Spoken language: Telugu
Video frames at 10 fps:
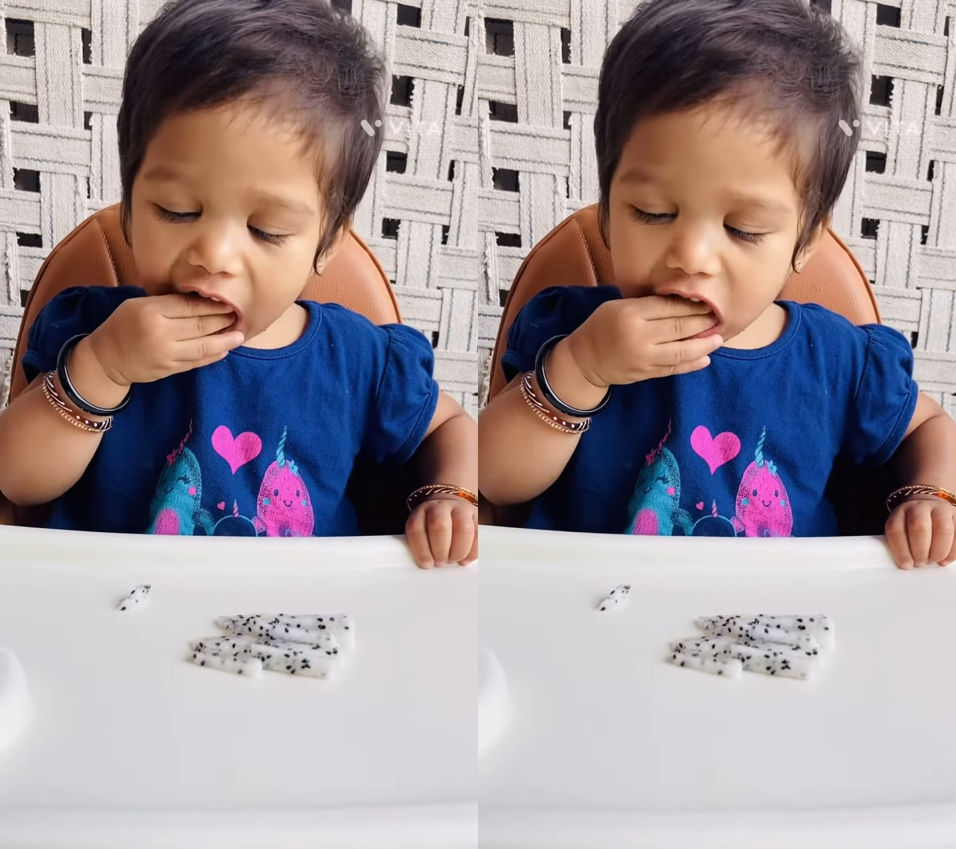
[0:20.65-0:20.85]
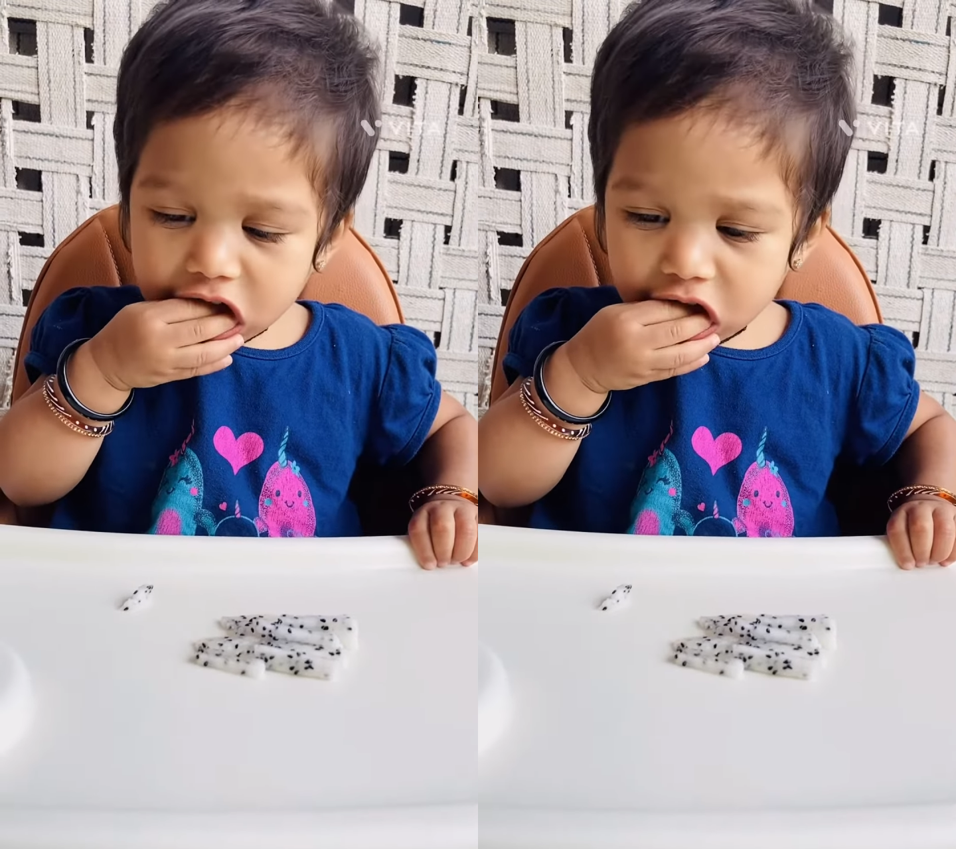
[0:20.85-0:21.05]

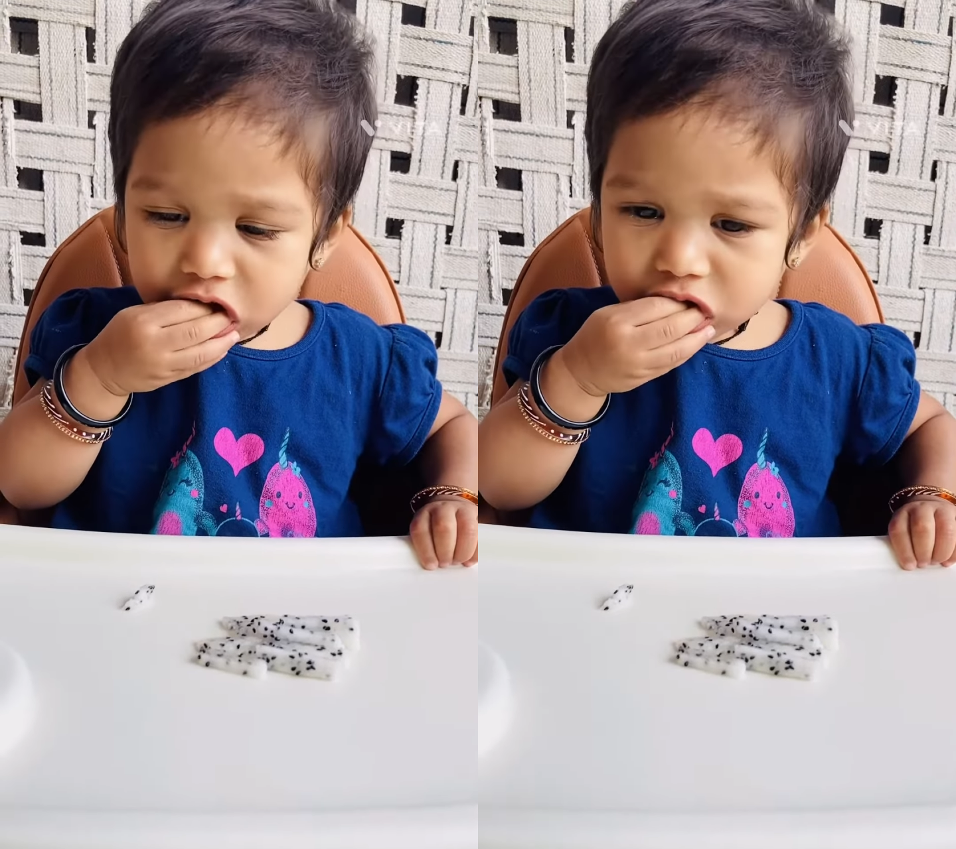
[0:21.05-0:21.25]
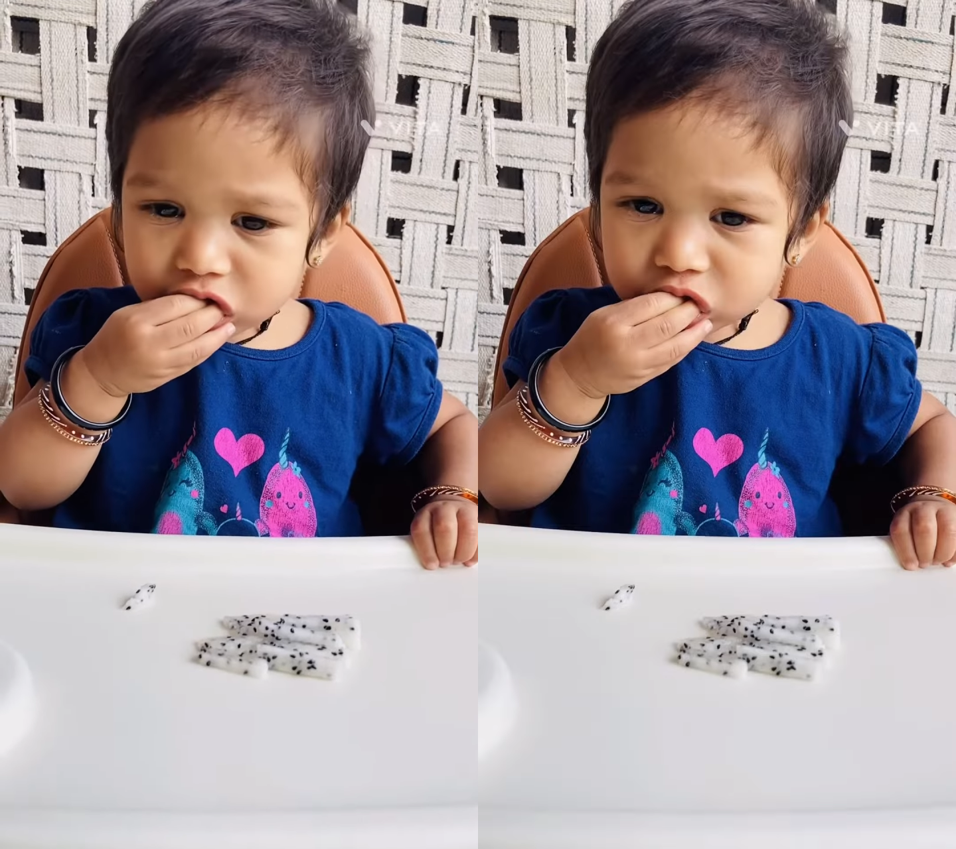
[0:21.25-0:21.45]
సో
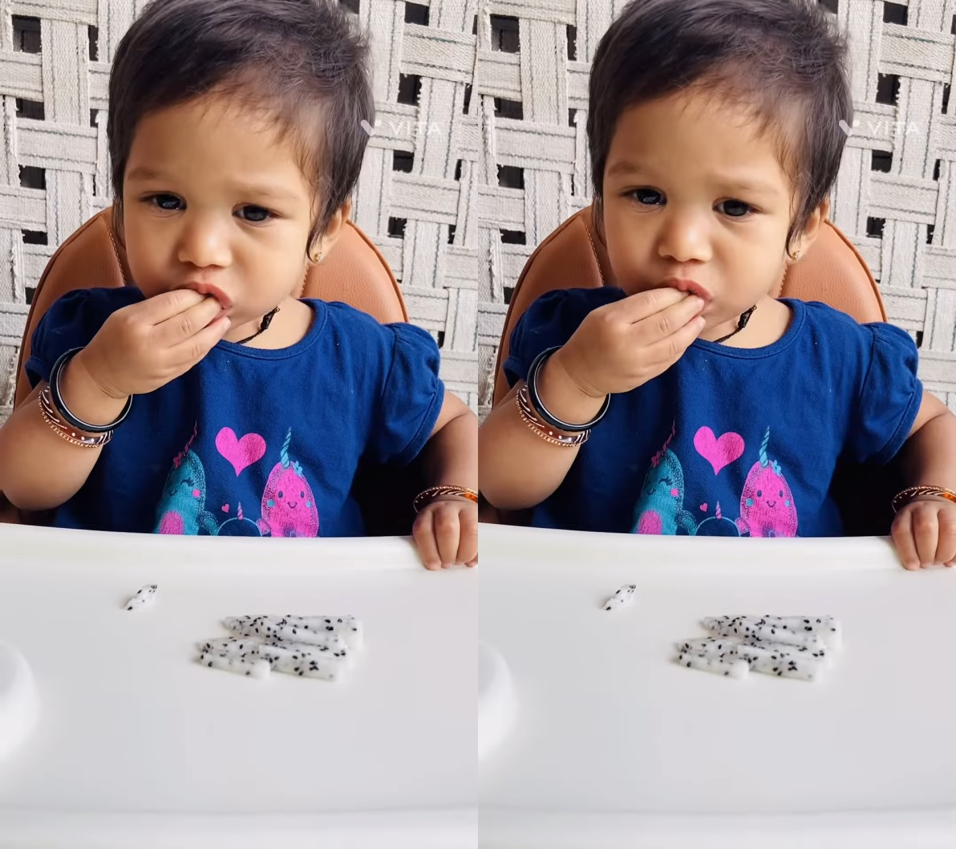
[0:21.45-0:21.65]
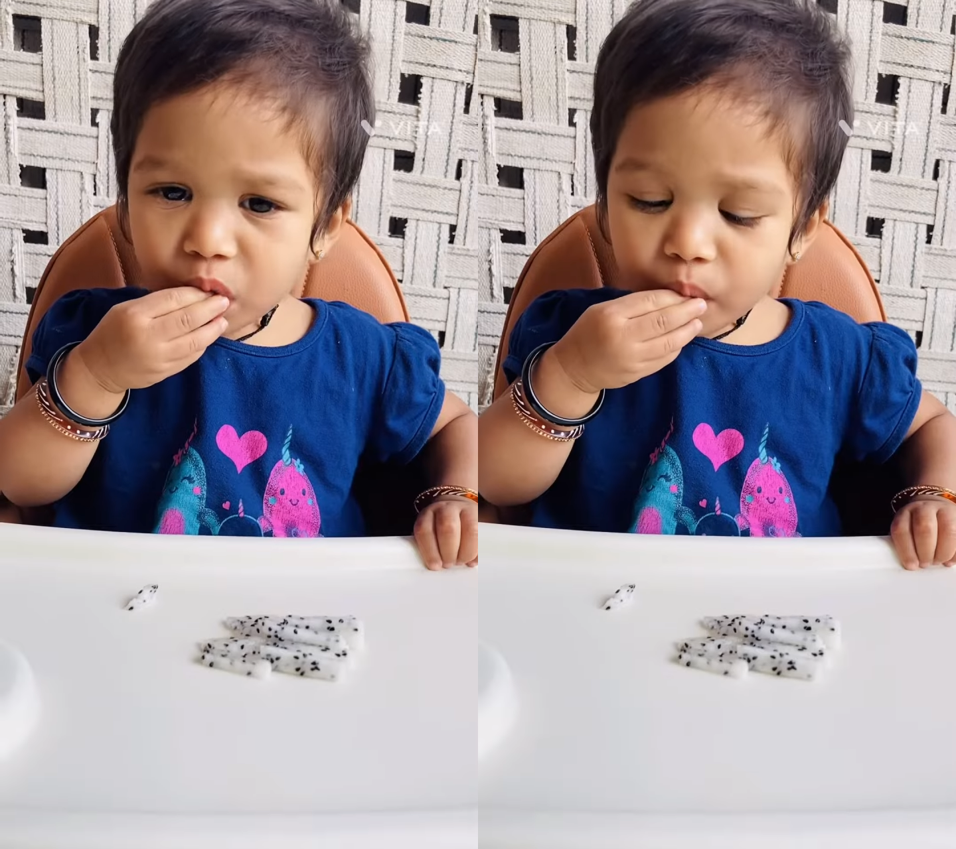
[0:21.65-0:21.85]
మీ